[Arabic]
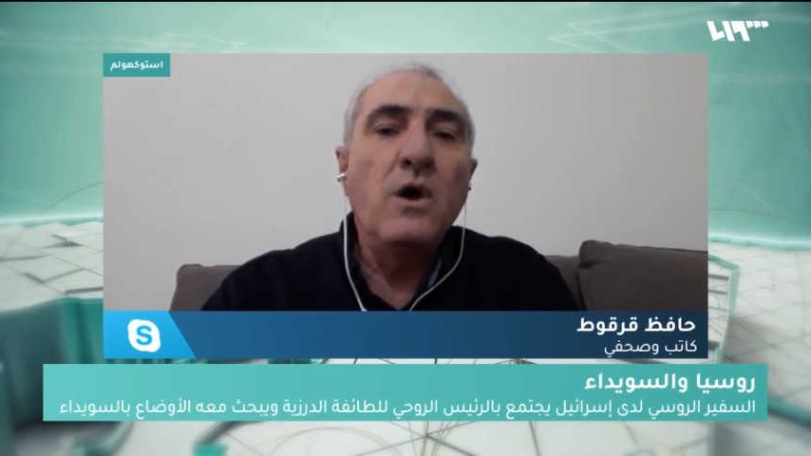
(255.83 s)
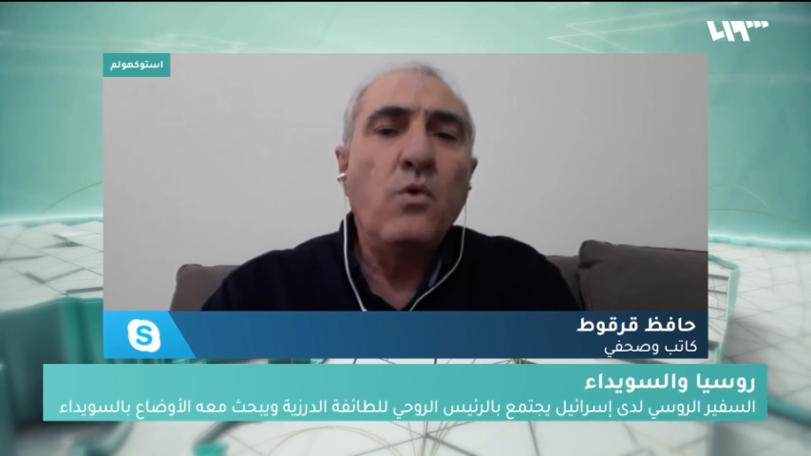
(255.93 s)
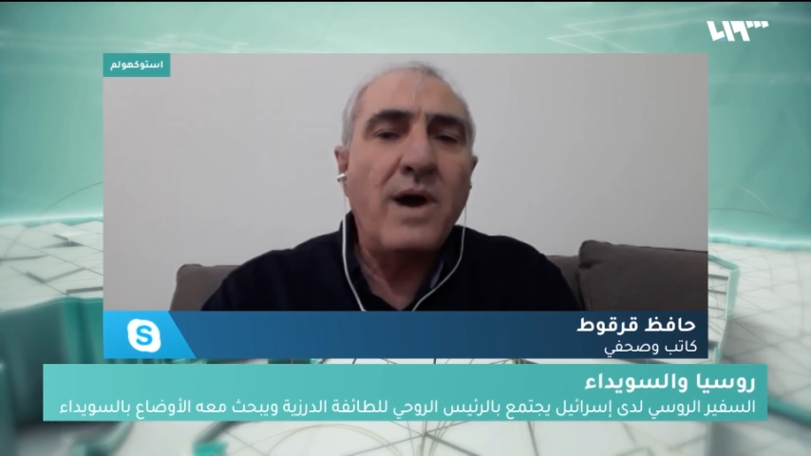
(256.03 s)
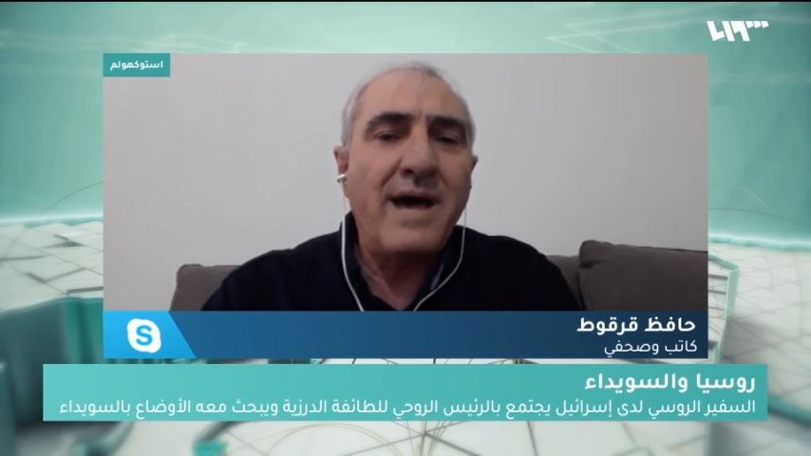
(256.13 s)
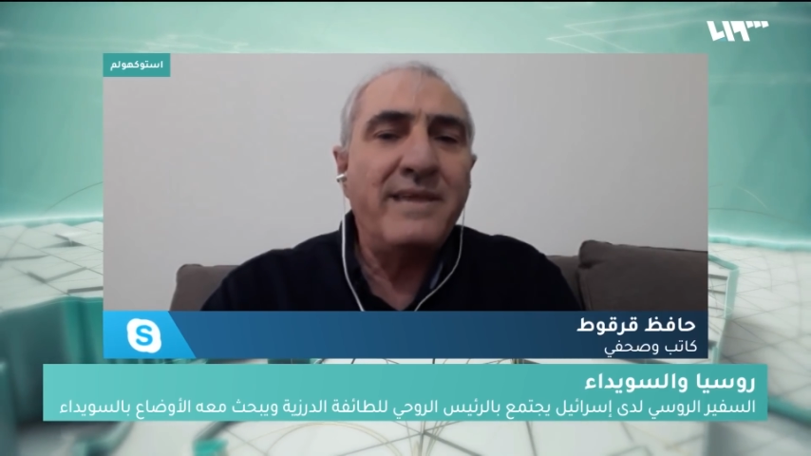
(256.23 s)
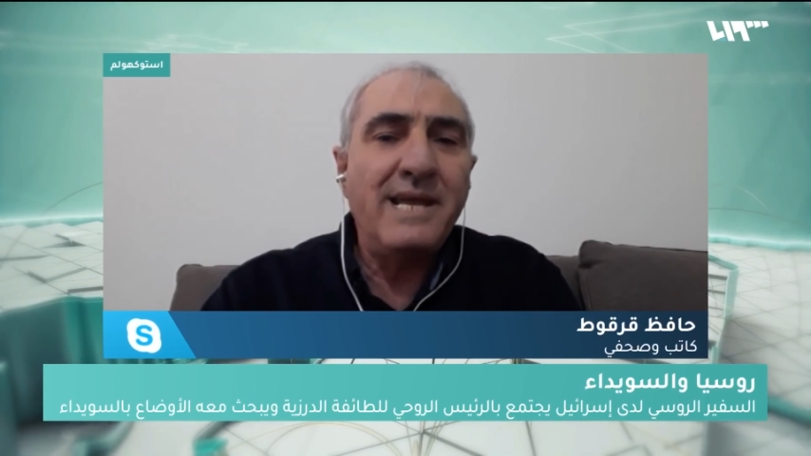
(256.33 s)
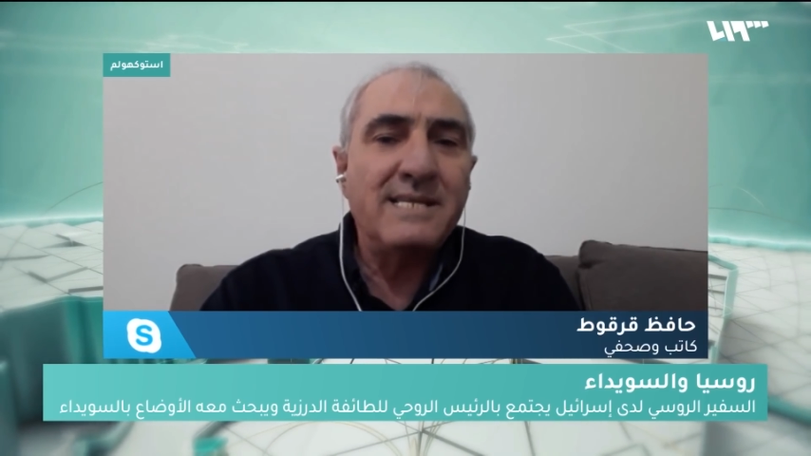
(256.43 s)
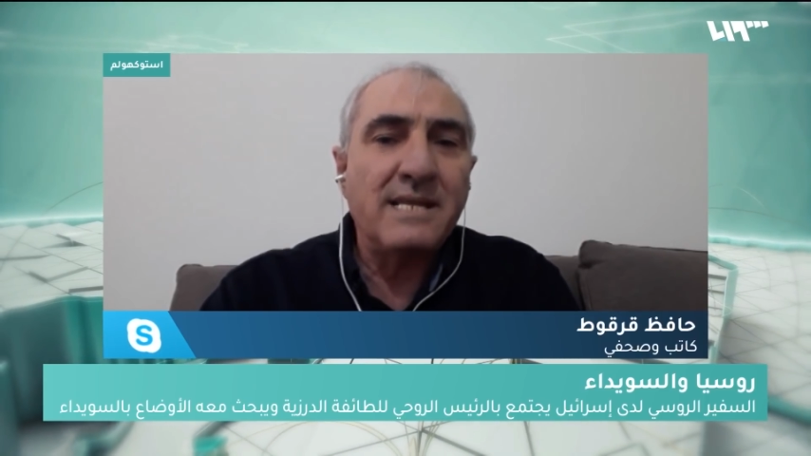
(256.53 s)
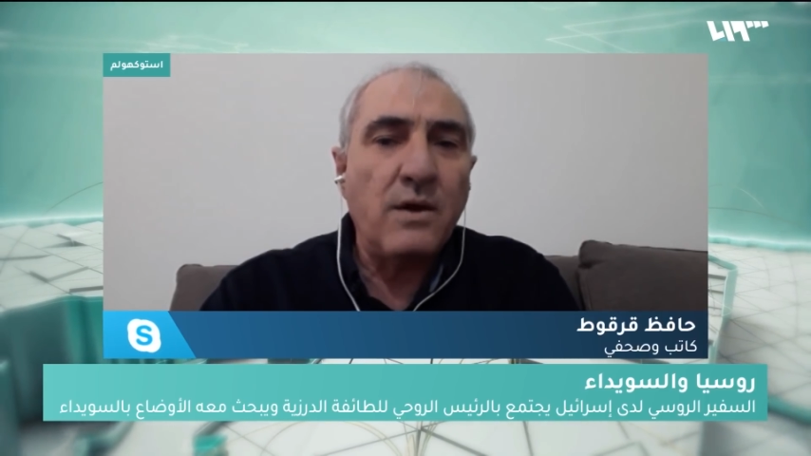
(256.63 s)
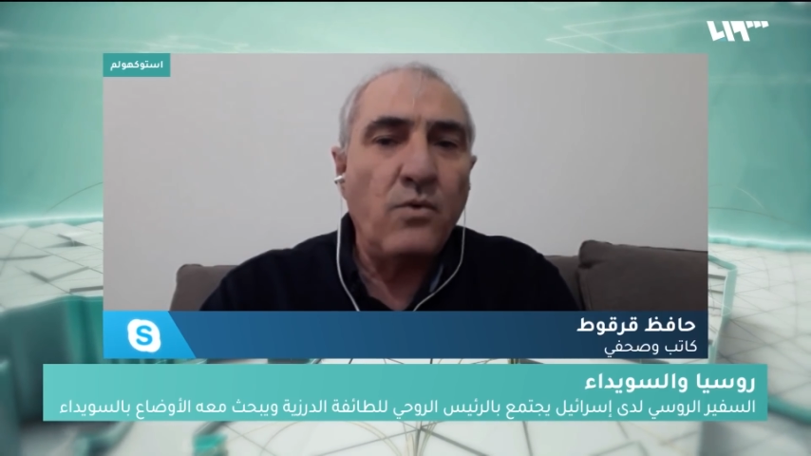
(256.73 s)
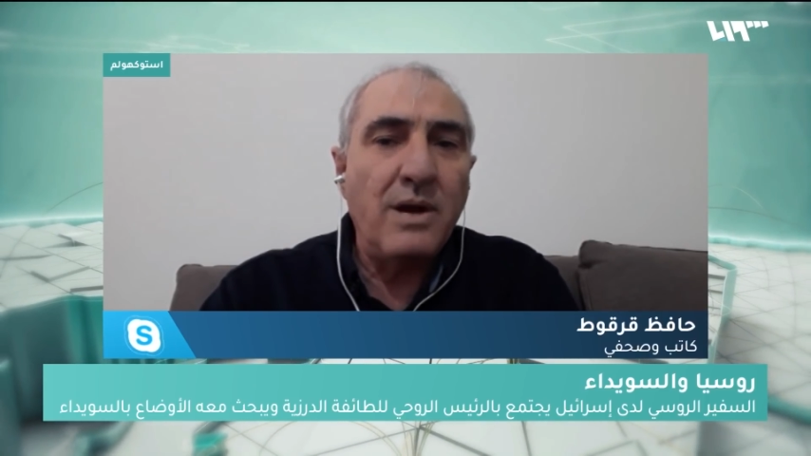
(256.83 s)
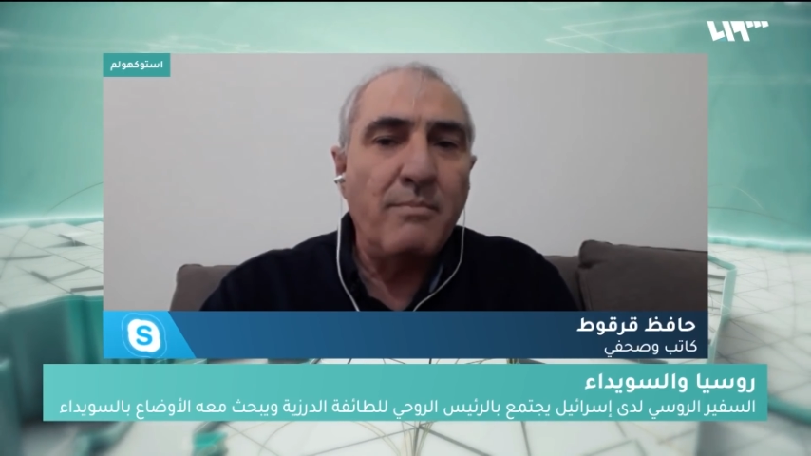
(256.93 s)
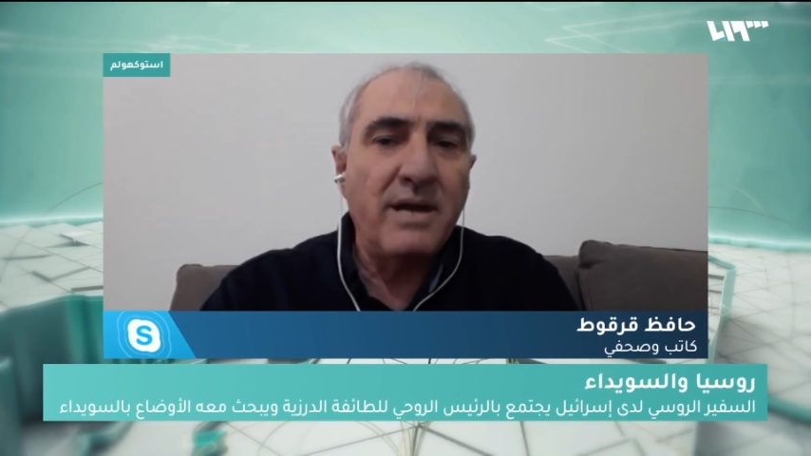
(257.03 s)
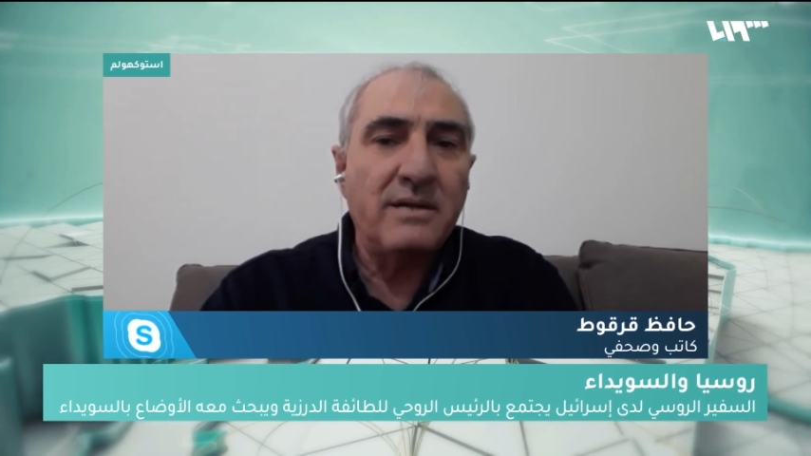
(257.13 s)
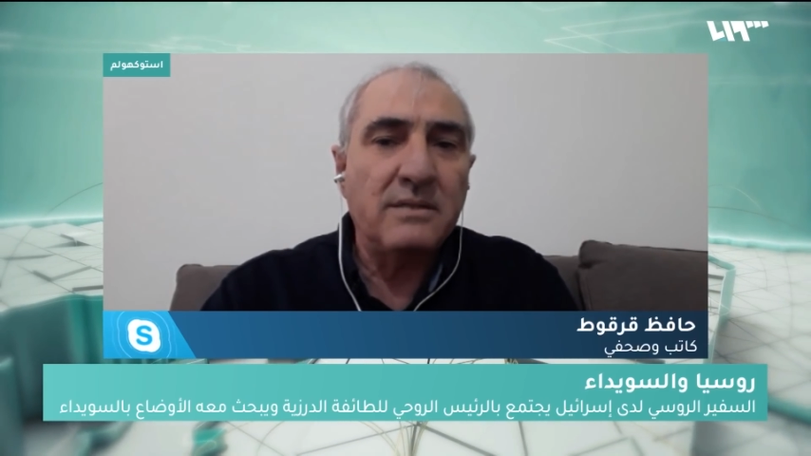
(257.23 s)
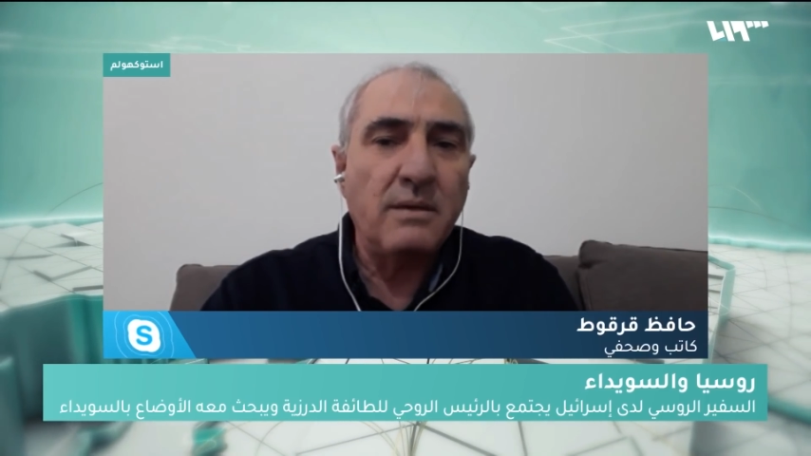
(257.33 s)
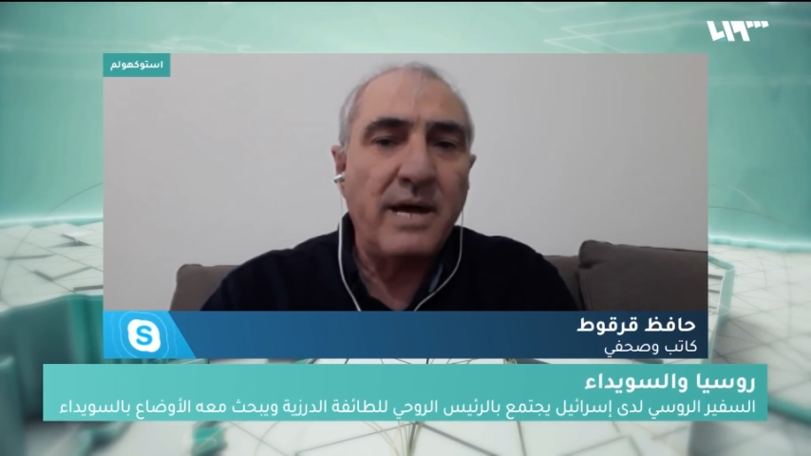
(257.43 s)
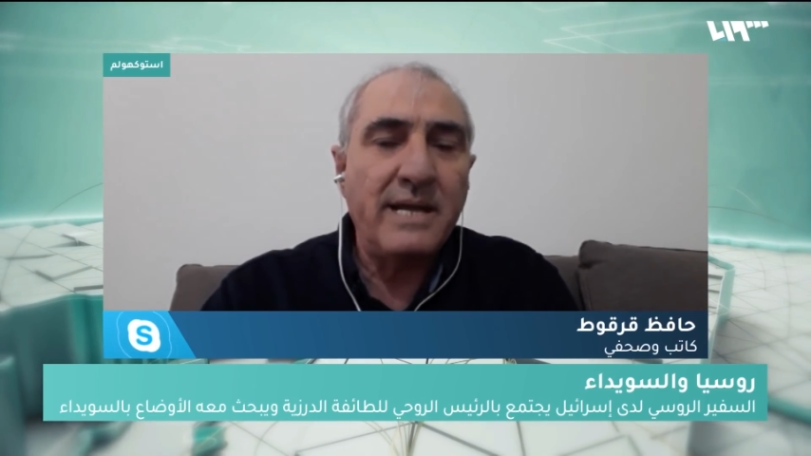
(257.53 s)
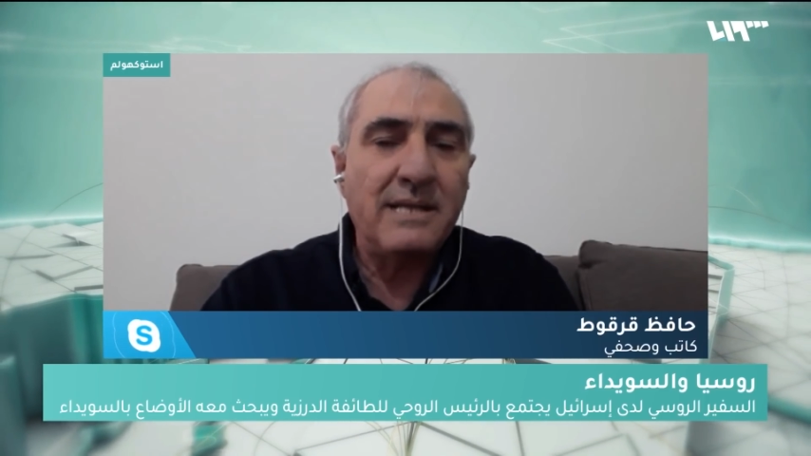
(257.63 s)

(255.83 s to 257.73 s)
وهذه ليست أول مرة طبعا